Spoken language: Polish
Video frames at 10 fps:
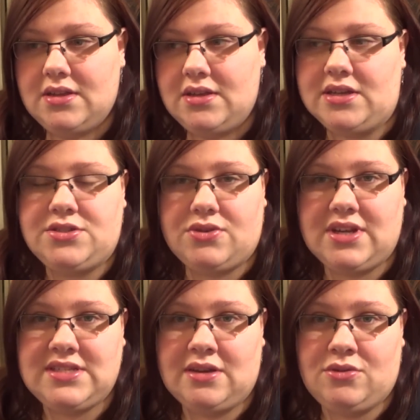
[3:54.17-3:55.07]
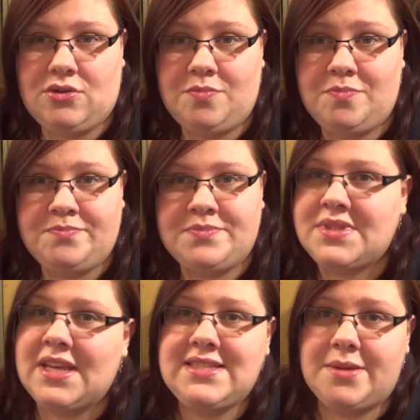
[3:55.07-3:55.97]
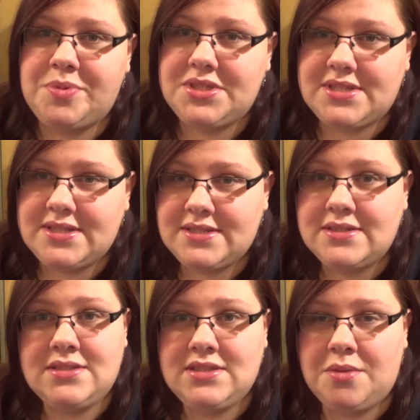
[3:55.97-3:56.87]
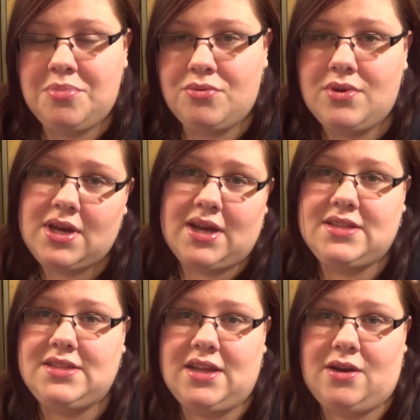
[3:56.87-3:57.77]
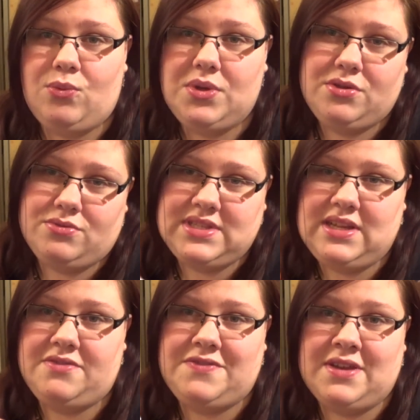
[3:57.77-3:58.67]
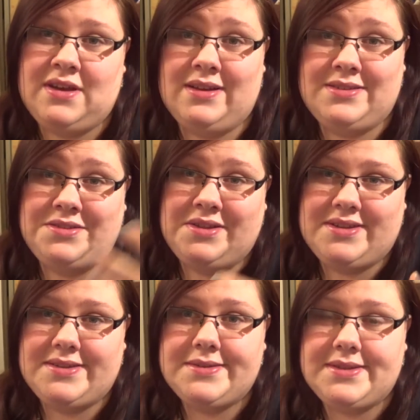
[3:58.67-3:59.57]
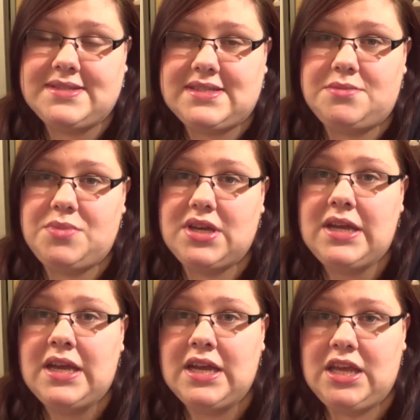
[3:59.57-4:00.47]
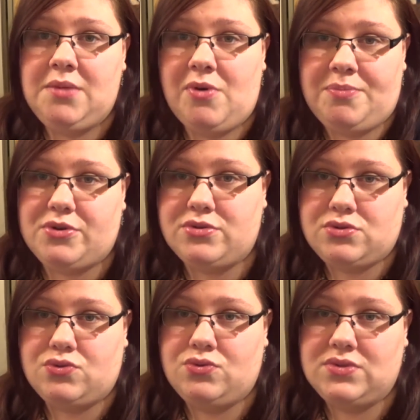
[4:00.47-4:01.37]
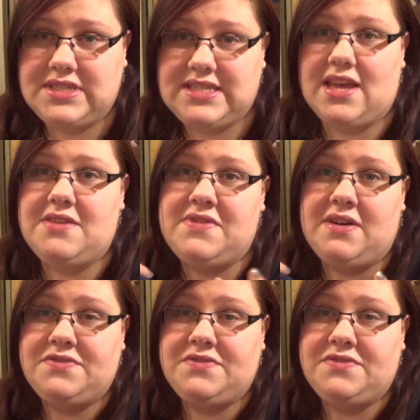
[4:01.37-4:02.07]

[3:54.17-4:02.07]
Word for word: Jak się okazało, te zapisy nie były ani na Windows Live, ani na, na Steamie i po prostu save'a